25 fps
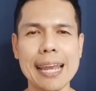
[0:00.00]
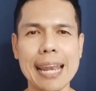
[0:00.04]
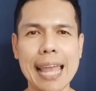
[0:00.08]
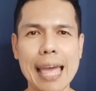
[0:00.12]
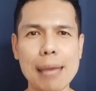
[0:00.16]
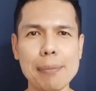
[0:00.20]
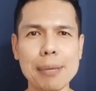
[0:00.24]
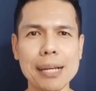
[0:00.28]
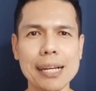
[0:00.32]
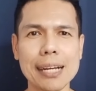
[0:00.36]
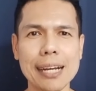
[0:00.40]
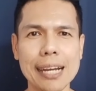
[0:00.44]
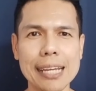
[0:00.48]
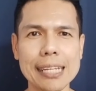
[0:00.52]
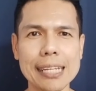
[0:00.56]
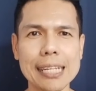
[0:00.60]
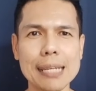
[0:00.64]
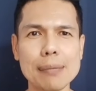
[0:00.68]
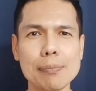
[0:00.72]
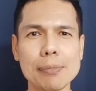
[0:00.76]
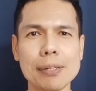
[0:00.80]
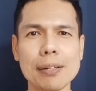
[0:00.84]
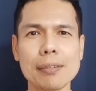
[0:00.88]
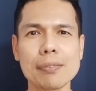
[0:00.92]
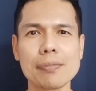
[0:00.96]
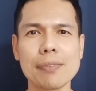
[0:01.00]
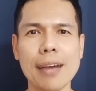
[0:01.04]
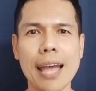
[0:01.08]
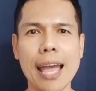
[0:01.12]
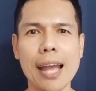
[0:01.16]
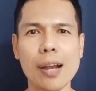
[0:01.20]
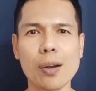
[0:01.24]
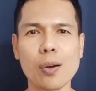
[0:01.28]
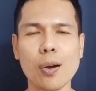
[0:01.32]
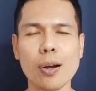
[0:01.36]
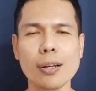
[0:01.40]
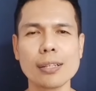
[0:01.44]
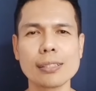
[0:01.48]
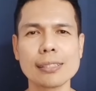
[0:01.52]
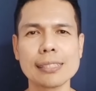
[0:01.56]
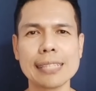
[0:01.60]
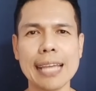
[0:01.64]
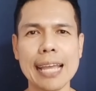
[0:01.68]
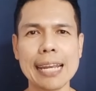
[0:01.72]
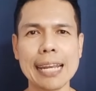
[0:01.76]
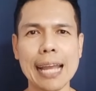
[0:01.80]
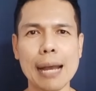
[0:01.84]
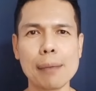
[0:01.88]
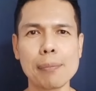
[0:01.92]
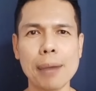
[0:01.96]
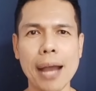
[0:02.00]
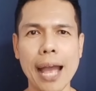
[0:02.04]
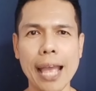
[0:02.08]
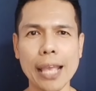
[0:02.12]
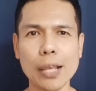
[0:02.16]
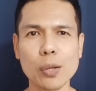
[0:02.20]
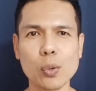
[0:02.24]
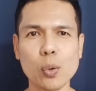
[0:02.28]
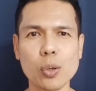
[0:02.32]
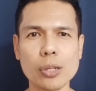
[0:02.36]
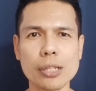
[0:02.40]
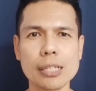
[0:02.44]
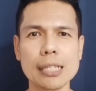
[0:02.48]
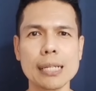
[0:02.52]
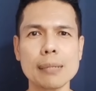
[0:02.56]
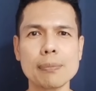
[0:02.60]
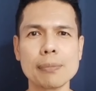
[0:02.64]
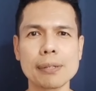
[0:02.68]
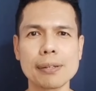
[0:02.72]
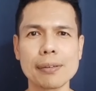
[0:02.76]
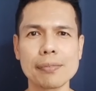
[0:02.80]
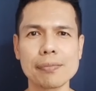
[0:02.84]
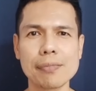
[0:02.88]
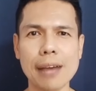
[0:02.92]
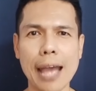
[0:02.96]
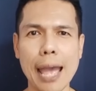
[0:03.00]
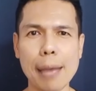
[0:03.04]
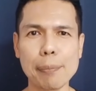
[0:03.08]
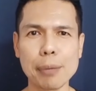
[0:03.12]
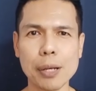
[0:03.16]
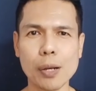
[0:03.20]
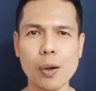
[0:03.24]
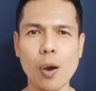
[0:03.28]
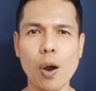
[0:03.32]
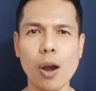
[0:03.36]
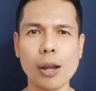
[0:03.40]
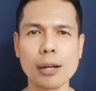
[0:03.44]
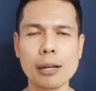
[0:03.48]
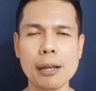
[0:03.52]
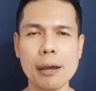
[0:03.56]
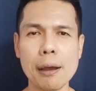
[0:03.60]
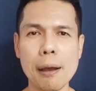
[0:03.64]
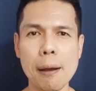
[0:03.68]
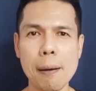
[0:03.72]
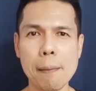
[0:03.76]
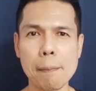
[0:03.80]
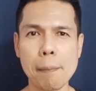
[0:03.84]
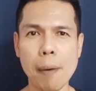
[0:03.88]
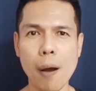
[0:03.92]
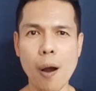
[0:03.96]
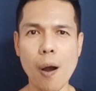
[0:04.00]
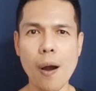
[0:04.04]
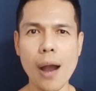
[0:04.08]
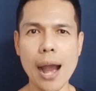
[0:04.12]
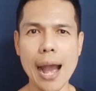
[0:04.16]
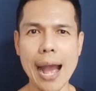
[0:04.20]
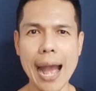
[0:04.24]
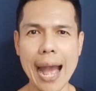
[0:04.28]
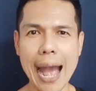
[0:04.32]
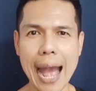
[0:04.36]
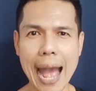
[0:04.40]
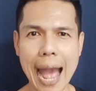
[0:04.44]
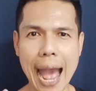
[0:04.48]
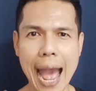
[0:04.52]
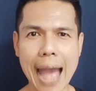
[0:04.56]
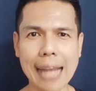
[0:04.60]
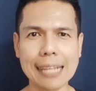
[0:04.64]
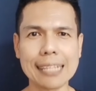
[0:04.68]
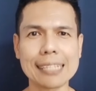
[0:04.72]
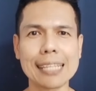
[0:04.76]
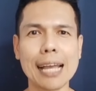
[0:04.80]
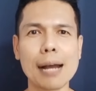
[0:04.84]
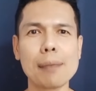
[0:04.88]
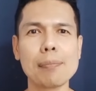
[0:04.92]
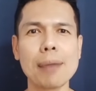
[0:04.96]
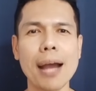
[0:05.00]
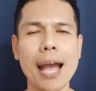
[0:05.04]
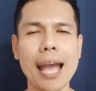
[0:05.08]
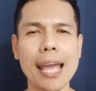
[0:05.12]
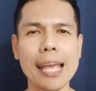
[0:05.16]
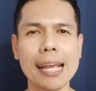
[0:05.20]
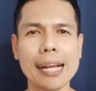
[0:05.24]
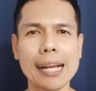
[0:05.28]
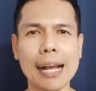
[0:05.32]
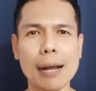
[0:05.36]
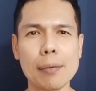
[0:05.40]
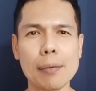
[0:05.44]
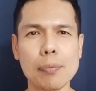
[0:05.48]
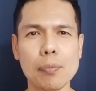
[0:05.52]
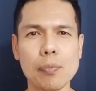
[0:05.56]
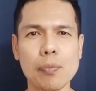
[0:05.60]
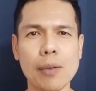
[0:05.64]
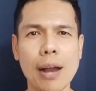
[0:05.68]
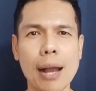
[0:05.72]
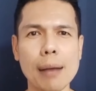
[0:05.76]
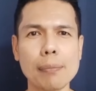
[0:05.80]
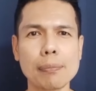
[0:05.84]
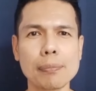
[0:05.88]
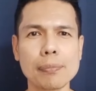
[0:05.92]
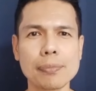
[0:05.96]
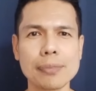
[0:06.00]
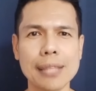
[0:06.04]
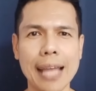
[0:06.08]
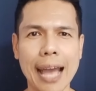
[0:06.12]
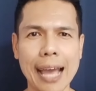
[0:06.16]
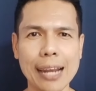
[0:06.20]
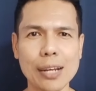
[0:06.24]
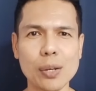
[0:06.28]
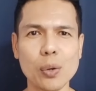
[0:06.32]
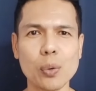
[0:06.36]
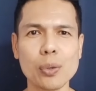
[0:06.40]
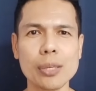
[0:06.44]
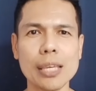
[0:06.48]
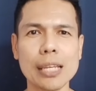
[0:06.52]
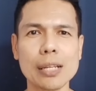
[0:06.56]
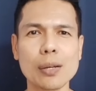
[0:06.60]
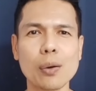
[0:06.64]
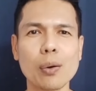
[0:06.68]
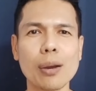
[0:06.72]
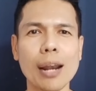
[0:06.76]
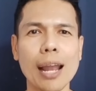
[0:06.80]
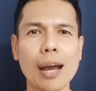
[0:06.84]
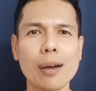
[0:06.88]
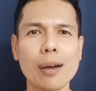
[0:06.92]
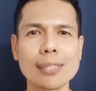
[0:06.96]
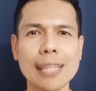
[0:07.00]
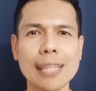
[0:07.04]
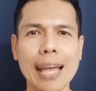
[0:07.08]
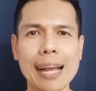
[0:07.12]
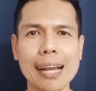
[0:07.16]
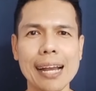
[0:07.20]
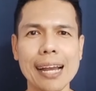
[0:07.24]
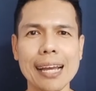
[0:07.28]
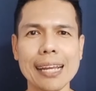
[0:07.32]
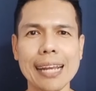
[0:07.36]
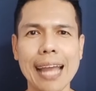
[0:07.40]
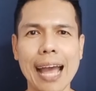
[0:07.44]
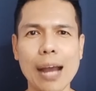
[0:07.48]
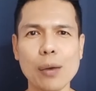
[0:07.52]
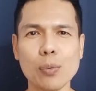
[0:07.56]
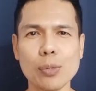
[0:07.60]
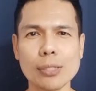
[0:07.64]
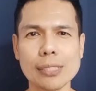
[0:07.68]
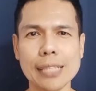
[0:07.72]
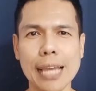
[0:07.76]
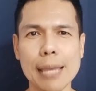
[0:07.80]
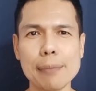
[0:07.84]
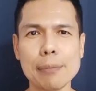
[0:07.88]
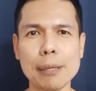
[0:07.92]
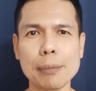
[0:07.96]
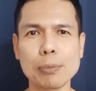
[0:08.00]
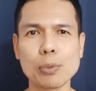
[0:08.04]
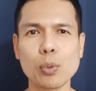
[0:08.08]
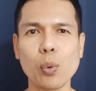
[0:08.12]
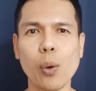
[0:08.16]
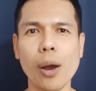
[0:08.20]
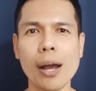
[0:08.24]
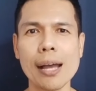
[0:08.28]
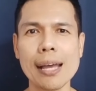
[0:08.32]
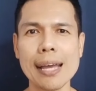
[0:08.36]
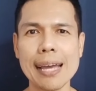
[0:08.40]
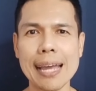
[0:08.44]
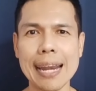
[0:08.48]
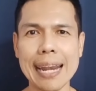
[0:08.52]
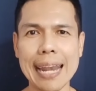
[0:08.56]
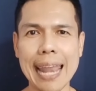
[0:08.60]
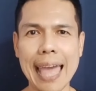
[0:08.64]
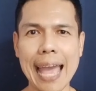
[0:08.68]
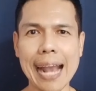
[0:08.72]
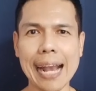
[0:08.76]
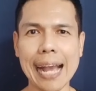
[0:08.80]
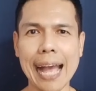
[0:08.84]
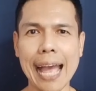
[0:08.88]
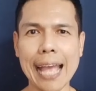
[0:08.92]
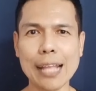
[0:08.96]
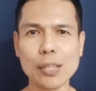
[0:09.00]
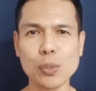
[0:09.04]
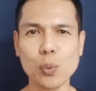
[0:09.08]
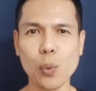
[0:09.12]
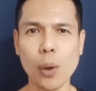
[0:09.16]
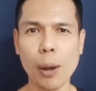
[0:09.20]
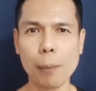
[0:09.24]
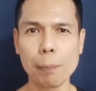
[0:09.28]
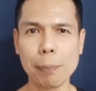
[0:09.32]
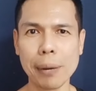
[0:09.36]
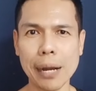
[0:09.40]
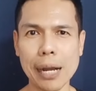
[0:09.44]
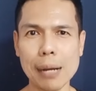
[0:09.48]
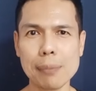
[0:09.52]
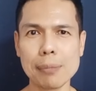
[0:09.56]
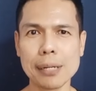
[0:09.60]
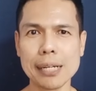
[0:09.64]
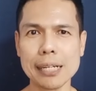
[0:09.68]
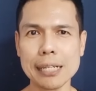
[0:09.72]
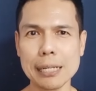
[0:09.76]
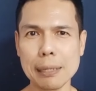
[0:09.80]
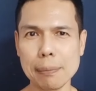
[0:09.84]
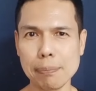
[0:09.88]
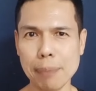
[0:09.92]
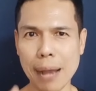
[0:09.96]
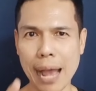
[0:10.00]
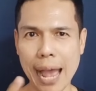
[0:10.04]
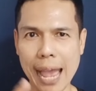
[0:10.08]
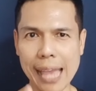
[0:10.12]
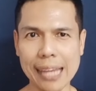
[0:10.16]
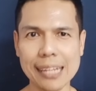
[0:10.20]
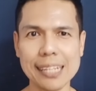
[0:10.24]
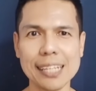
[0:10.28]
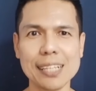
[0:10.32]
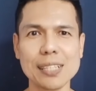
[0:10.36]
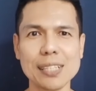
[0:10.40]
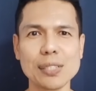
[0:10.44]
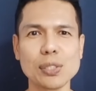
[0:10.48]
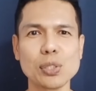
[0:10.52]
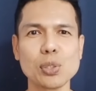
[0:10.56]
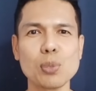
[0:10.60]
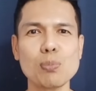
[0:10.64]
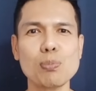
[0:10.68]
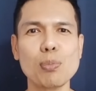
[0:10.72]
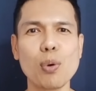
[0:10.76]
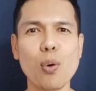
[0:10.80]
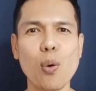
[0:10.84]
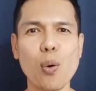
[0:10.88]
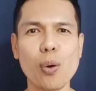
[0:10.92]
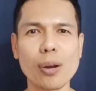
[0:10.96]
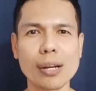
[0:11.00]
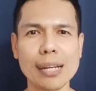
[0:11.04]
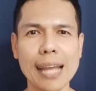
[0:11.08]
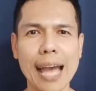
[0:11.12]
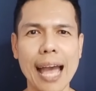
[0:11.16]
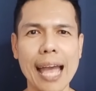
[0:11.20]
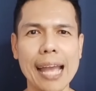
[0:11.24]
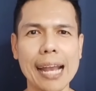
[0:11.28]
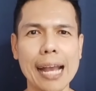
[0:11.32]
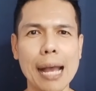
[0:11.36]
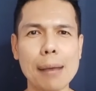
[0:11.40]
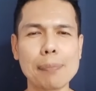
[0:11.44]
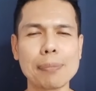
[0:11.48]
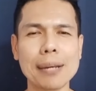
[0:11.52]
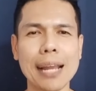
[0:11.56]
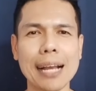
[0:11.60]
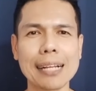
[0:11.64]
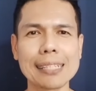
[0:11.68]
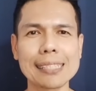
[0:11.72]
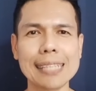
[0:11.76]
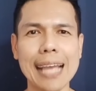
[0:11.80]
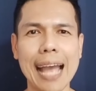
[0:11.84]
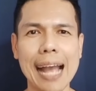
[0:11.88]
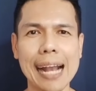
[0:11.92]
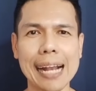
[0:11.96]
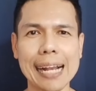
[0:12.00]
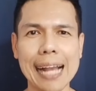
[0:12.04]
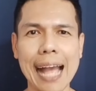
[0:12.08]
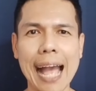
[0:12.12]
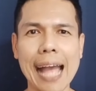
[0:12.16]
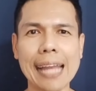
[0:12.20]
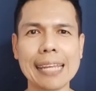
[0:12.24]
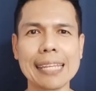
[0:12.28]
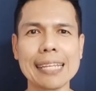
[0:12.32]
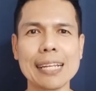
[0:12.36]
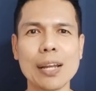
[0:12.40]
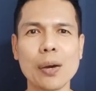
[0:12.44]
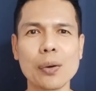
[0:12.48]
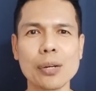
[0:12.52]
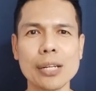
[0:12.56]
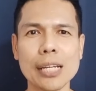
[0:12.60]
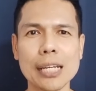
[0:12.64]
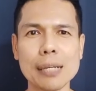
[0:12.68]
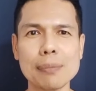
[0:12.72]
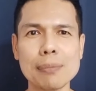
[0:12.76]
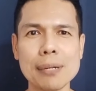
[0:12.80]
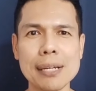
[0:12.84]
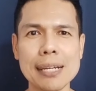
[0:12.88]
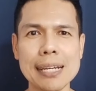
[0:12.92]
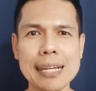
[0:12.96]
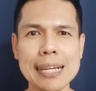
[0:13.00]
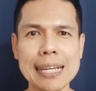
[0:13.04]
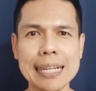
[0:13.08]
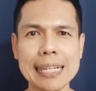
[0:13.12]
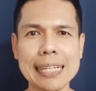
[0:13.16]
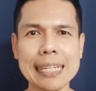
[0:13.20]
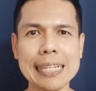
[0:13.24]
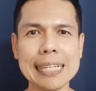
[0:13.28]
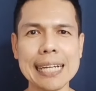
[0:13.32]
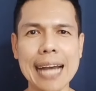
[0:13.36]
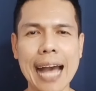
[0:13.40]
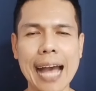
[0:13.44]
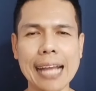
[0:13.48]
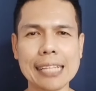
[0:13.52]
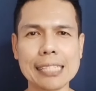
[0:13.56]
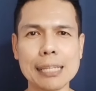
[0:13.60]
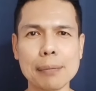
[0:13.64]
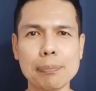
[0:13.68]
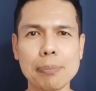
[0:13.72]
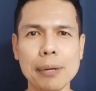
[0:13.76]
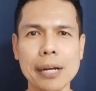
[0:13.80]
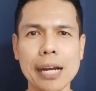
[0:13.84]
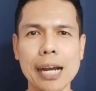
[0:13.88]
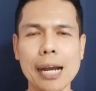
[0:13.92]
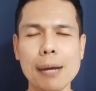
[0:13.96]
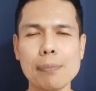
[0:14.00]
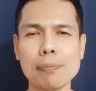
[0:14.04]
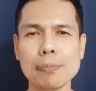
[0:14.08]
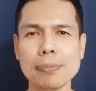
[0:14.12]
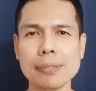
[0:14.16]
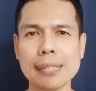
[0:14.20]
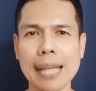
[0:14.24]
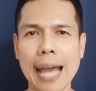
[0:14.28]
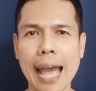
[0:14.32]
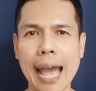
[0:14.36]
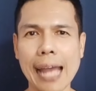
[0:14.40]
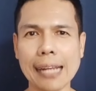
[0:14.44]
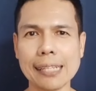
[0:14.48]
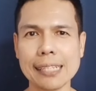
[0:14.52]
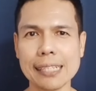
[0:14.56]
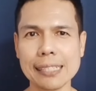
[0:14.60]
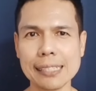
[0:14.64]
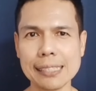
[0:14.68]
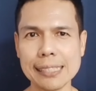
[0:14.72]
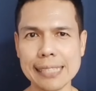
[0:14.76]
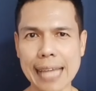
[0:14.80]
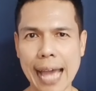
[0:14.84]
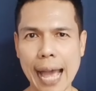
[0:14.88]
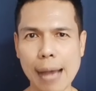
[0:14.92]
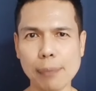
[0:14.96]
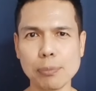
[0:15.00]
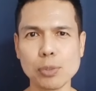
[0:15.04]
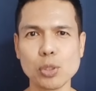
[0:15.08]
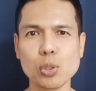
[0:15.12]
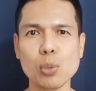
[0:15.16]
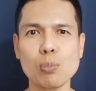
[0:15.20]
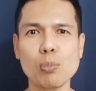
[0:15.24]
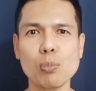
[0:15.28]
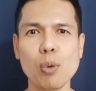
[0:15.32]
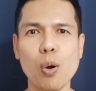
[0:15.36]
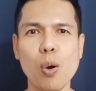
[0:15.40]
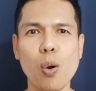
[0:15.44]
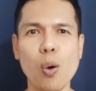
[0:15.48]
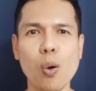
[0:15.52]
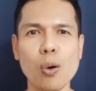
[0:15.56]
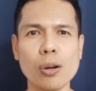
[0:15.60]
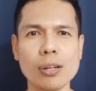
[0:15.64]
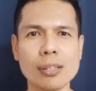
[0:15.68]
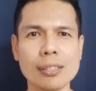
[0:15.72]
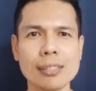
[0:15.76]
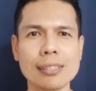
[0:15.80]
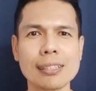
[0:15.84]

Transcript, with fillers: และไม่เคยดื่มกาแฟก็แนะนำให้งดดื่มกาแฟไปก่อน เพราะอาจจะทำให้ครับความดันโลหิตของเราทั้งขณะหัวใจบีบตัว และไขตัวเพิ่มขึ้นภายหนึ่งชั่วโมงได้ครับหลังจากการที่เราดื่มหรืออาจจะเพิ่มนานถึง 3 ชั่วโมง